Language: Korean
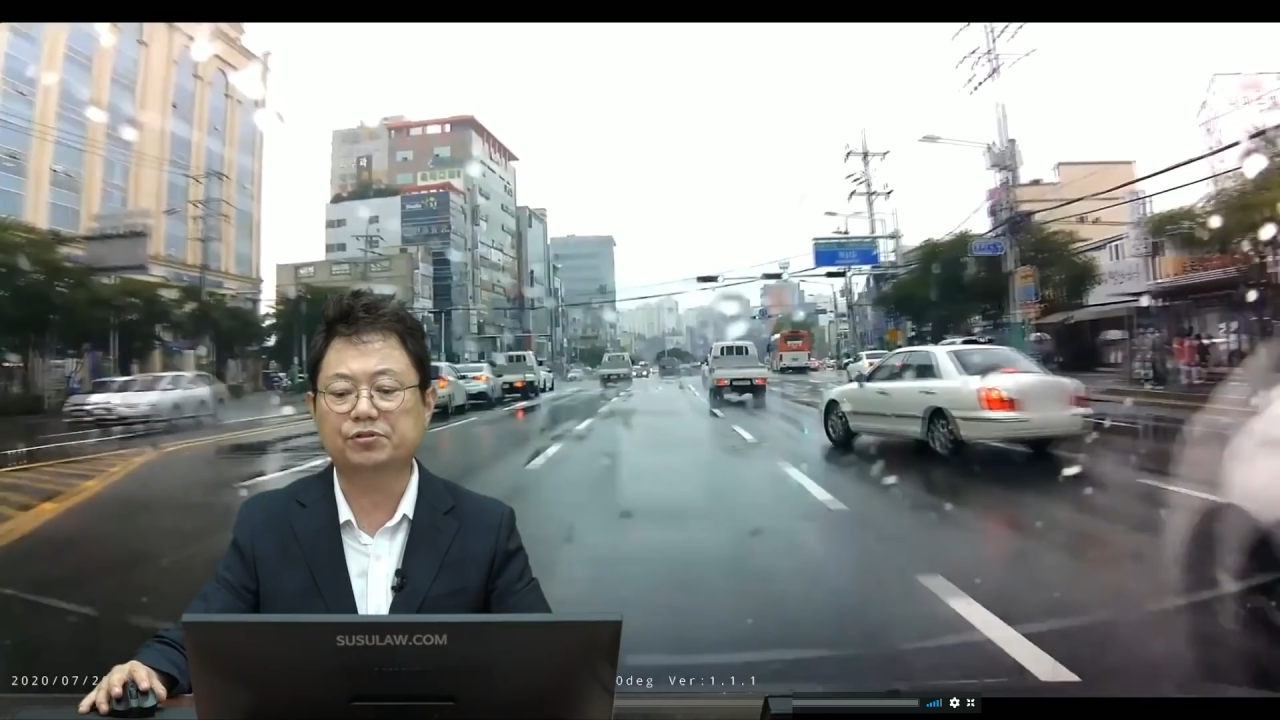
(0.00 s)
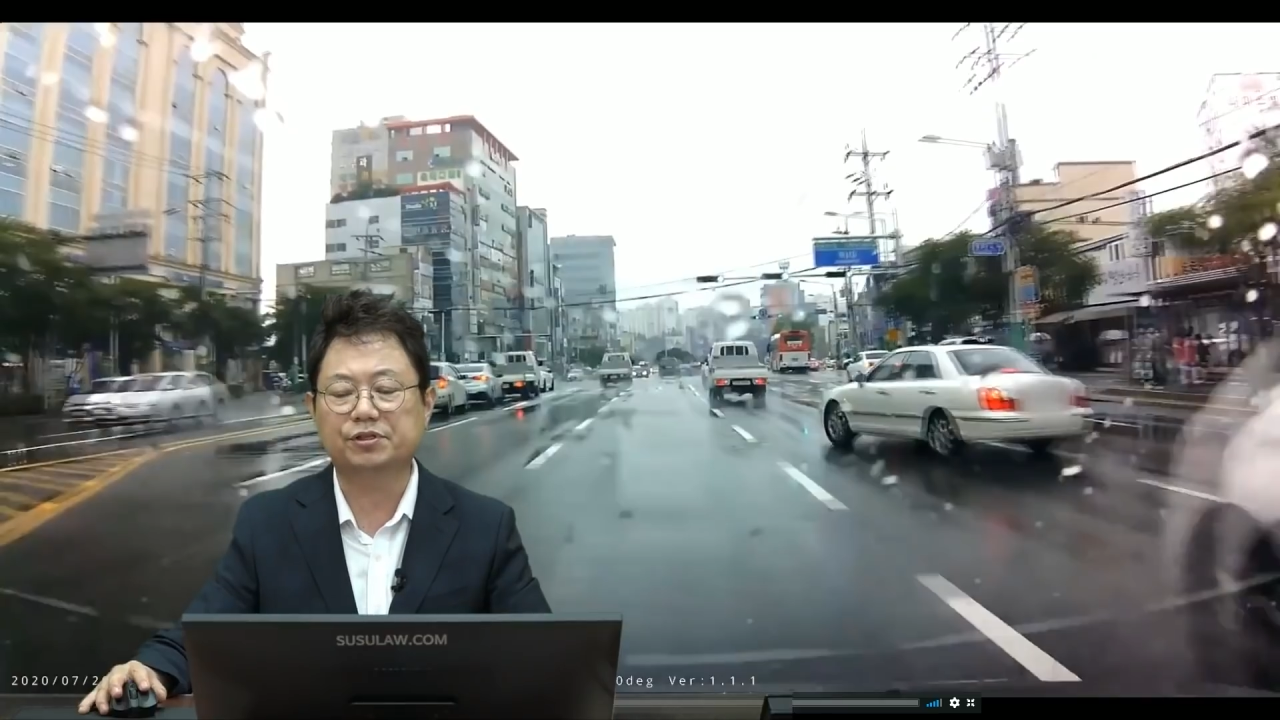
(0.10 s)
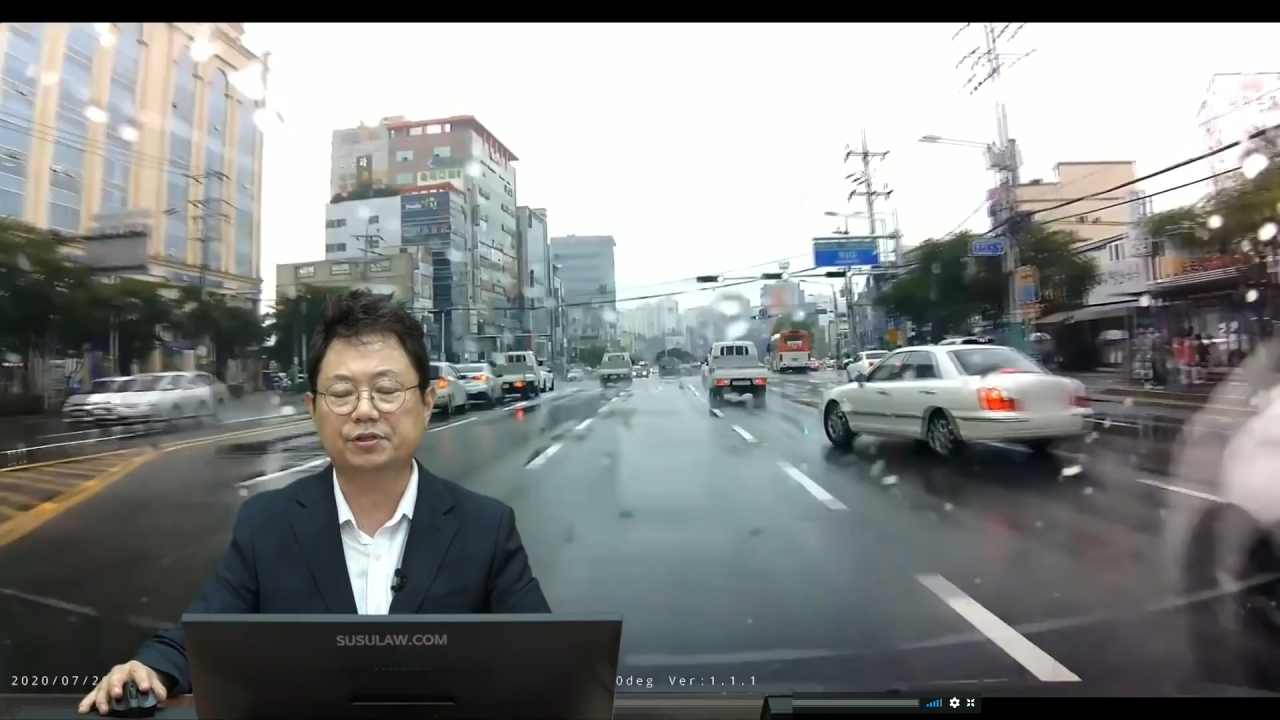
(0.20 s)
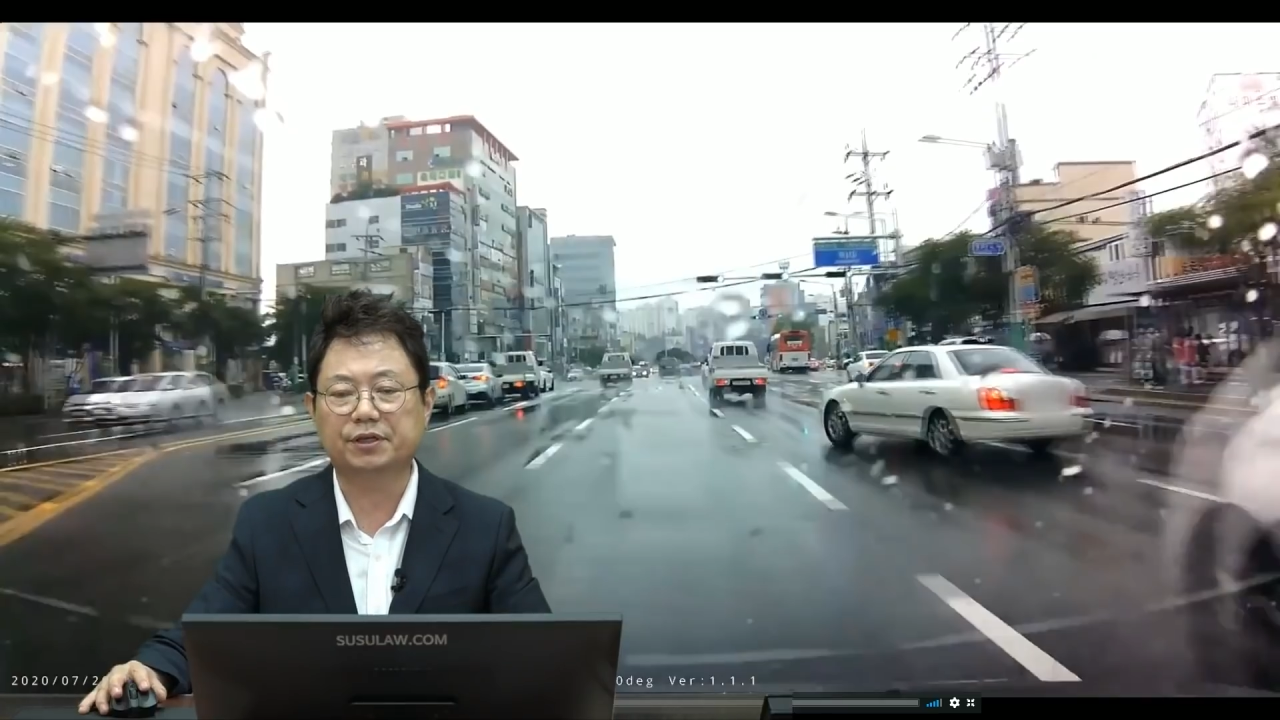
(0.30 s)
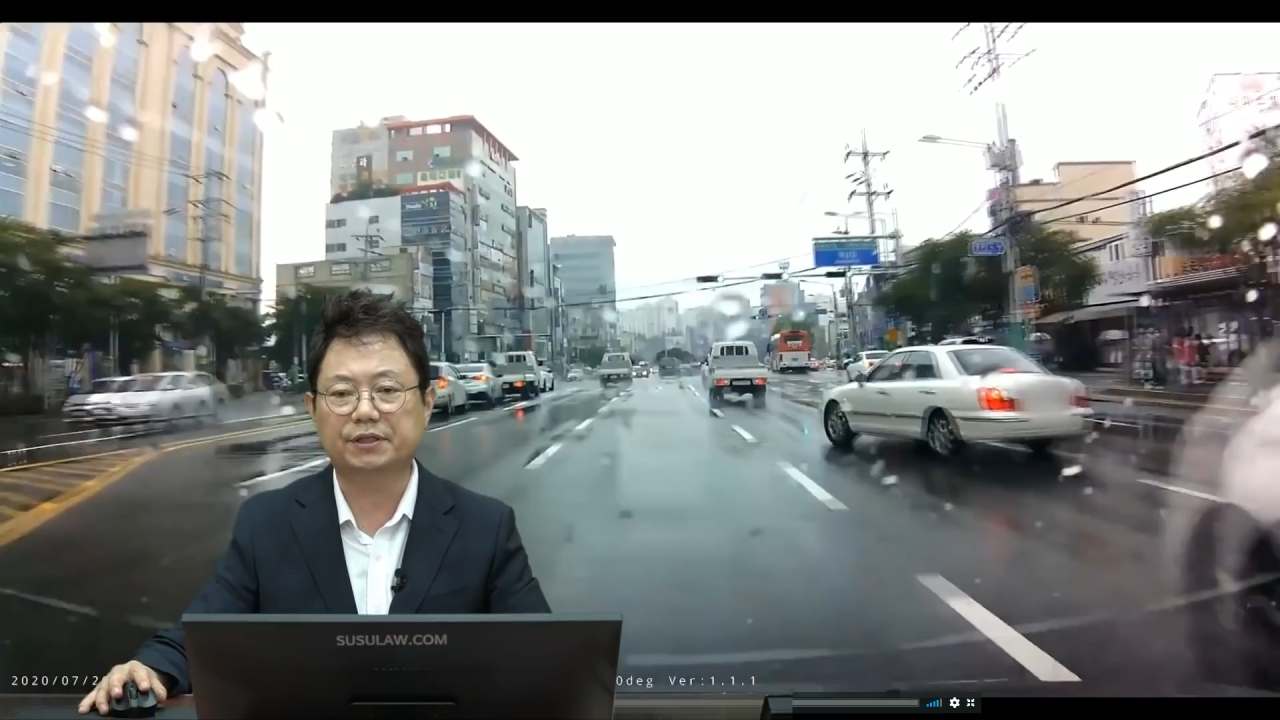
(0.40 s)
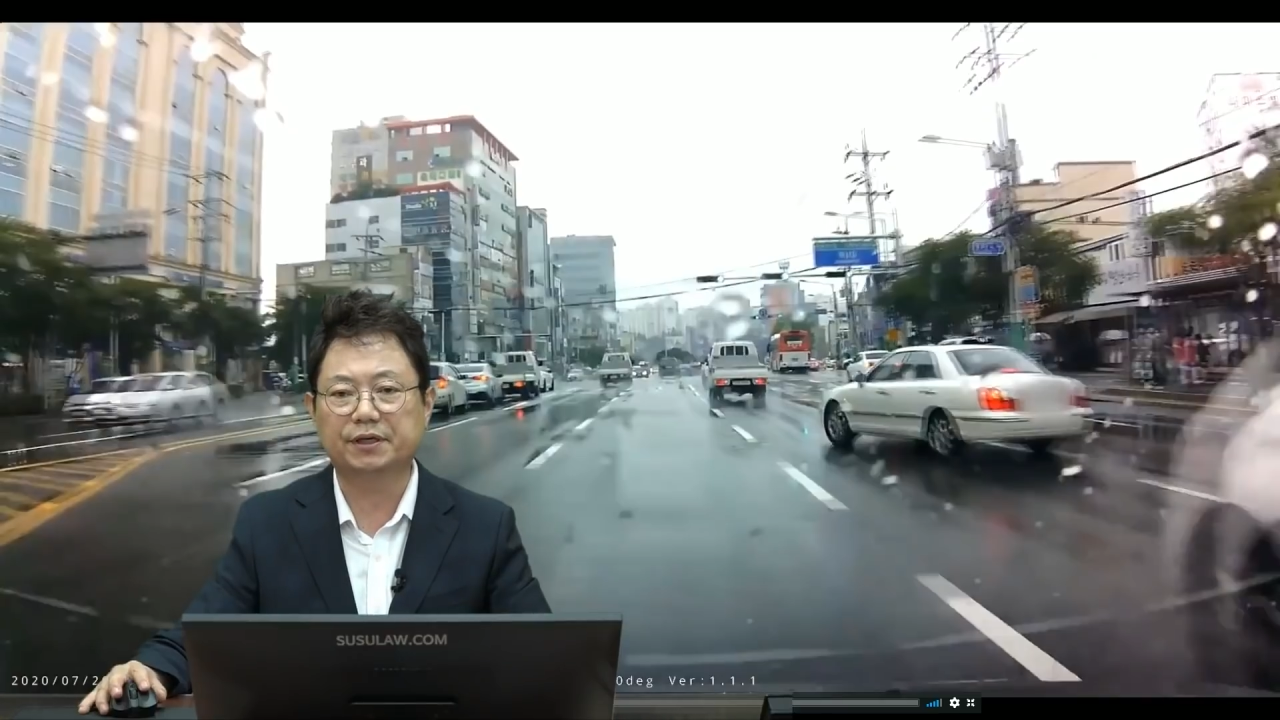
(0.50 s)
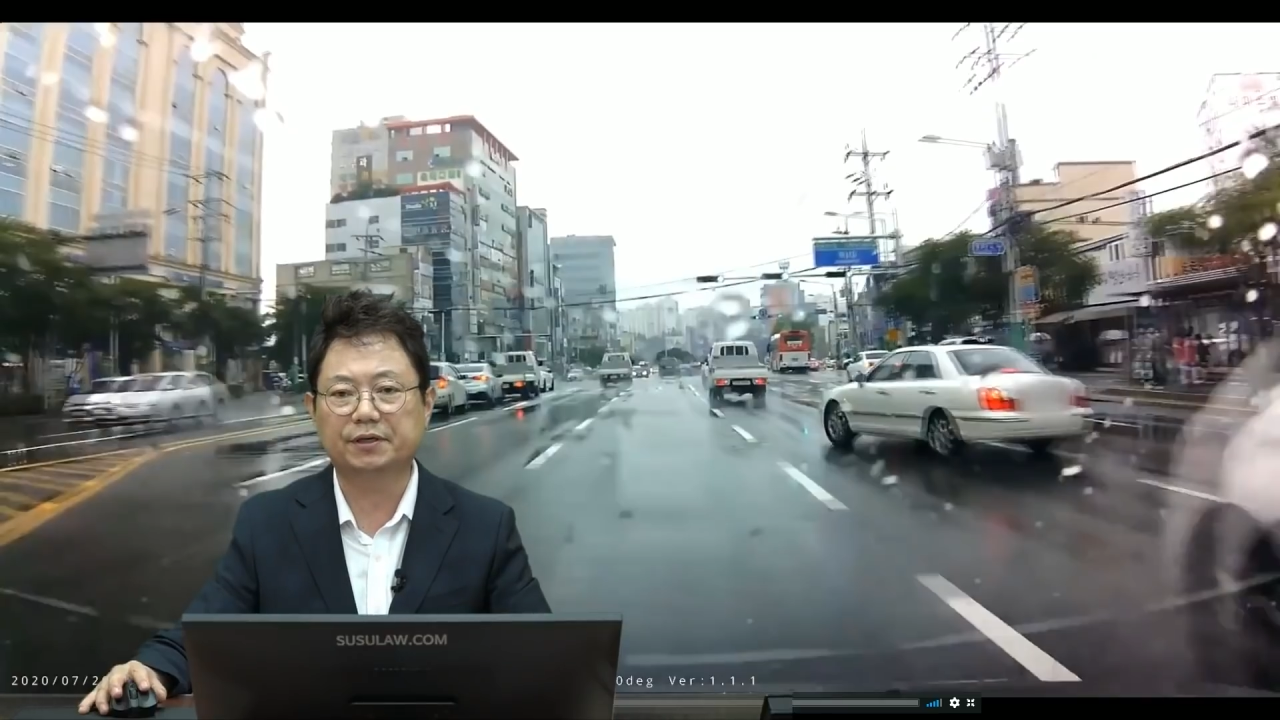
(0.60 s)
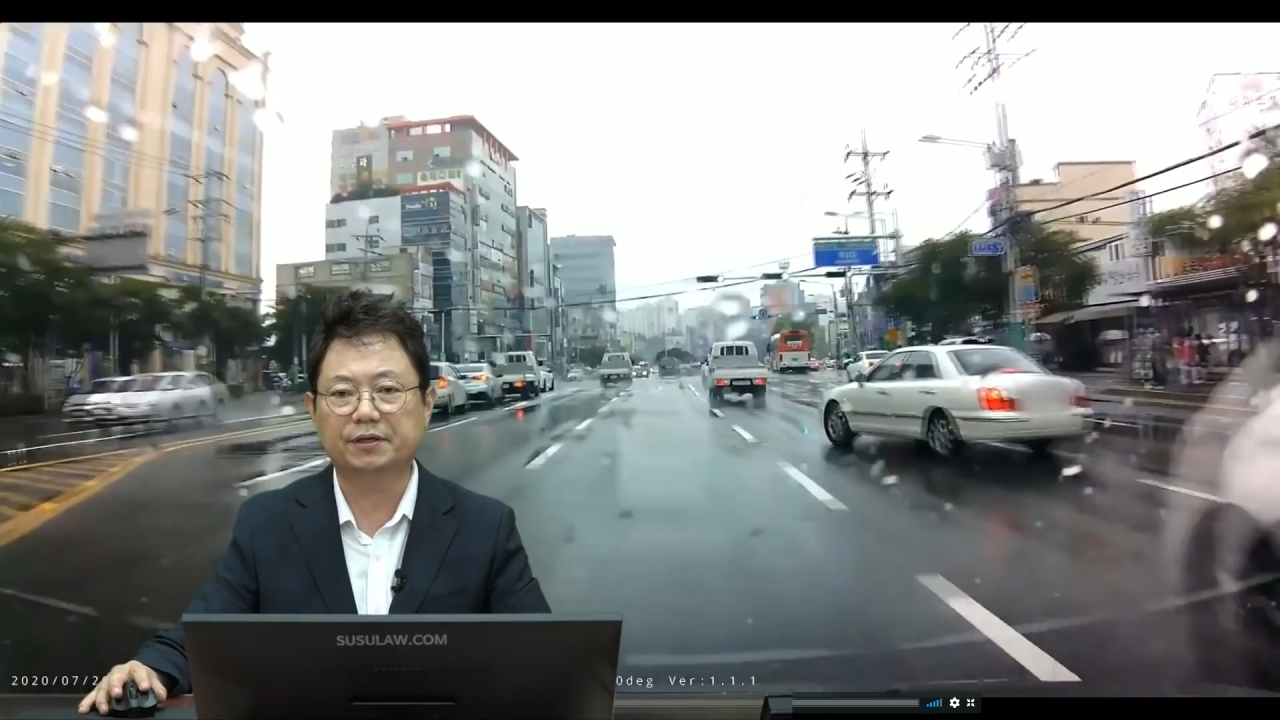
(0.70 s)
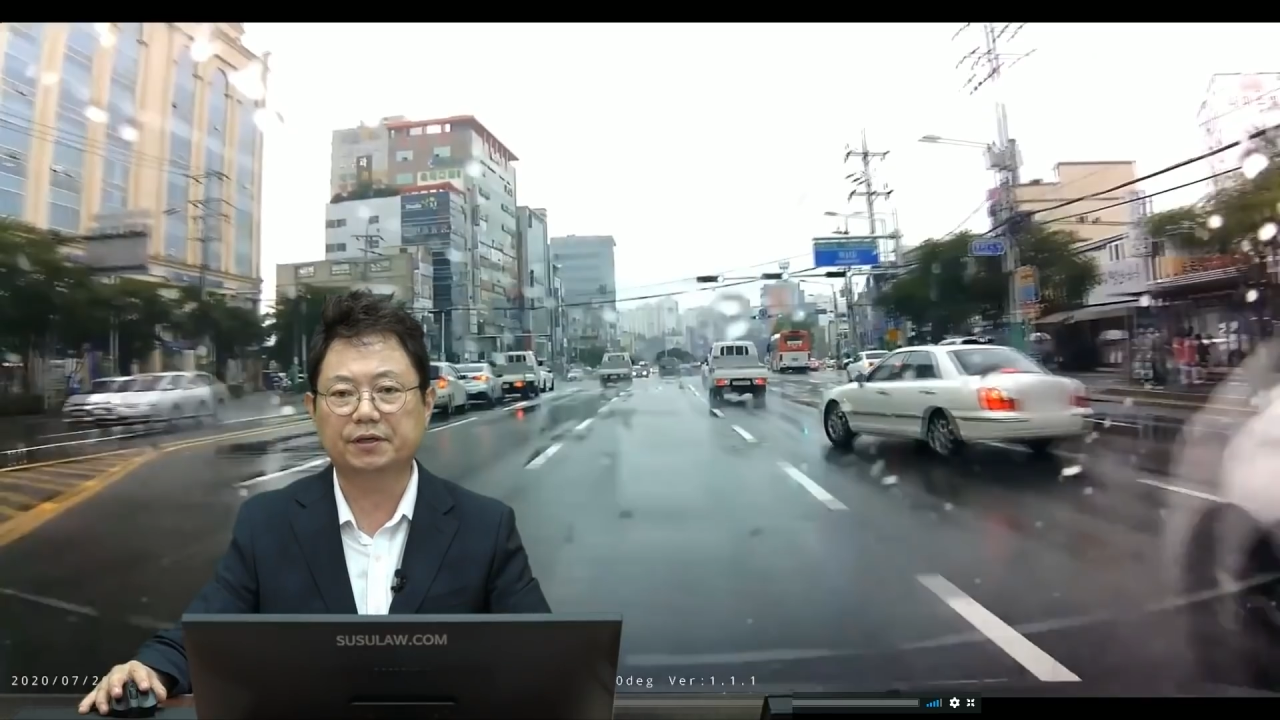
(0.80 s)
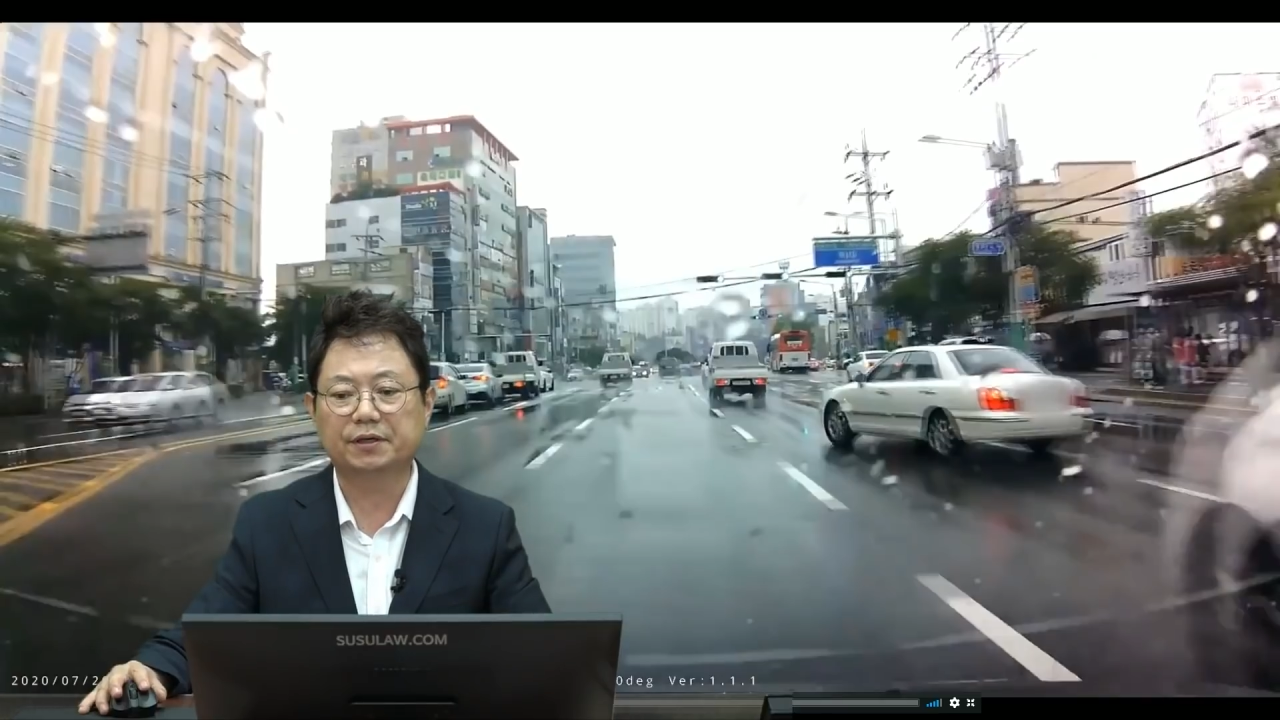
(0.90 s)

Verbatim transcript: 수 있을 것 같아요.